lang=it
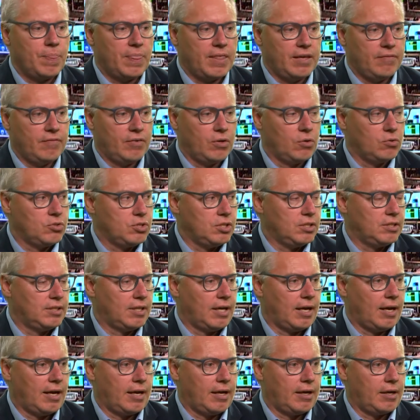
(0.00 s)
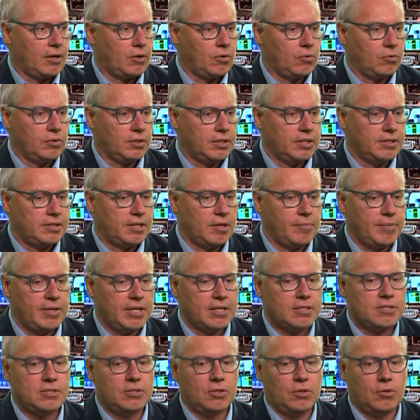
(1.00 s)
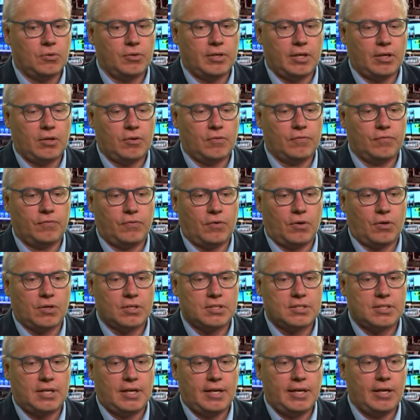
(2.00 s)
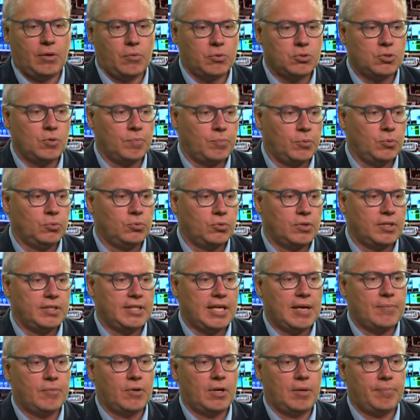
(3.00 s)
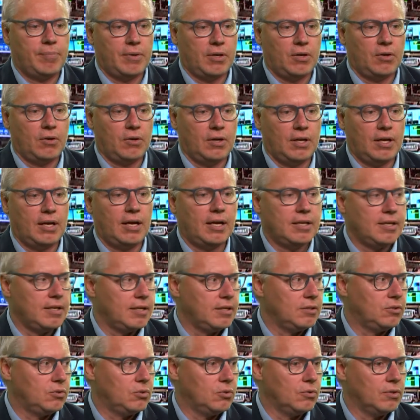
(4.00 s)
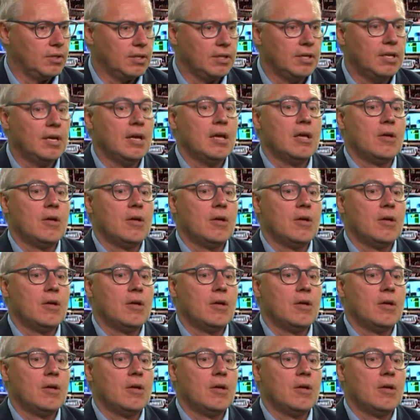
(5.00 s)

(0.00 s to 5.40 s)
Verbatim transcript: in velocità, con determinazione, con forza e a questo punto ridiamo la parola agli elettori.